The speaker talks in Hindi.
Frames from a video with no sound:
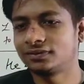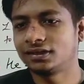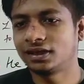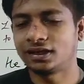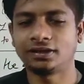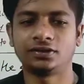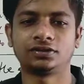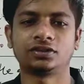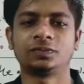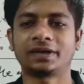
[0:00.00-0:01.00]
है ना अरे
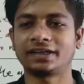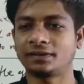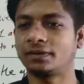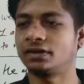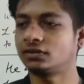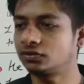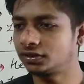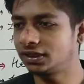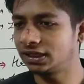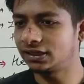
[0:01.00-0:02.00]
टीचर रिस्पेक्ट करने का पीटना
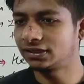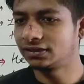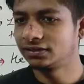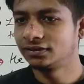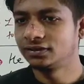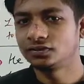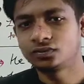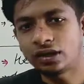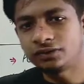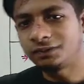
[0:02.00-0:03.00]
थोड़ी है तो वहाँ